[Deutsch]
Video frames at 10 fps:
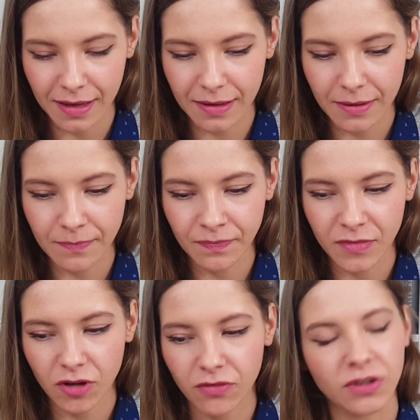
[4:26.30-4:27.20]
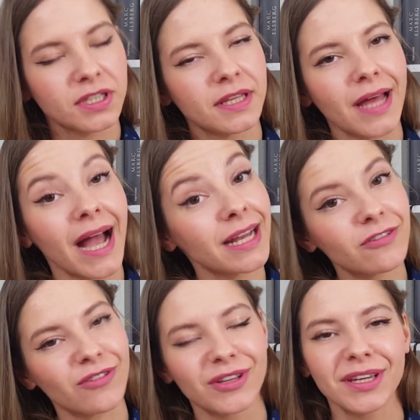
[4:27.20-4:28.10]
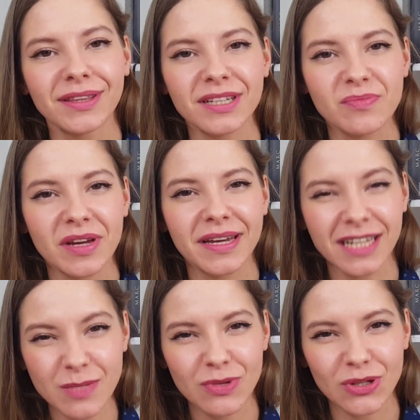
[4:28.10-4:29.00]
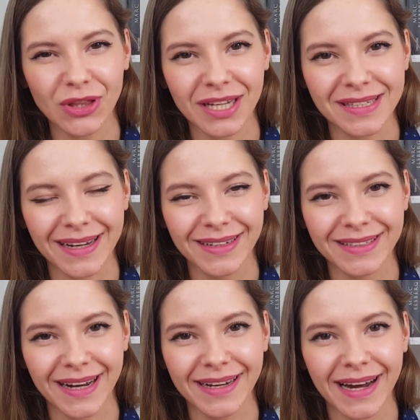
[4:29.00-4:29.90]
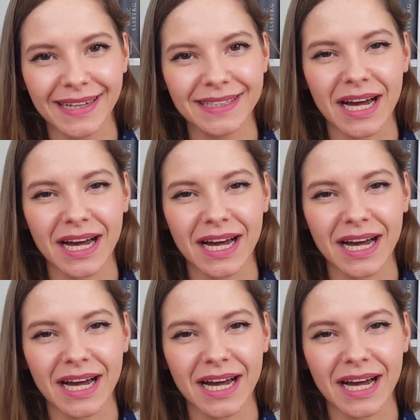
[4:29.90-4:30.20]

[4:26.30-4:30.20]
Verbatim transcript: ähm, von denen eine von ihnen es mir ganz besonders angetan hat.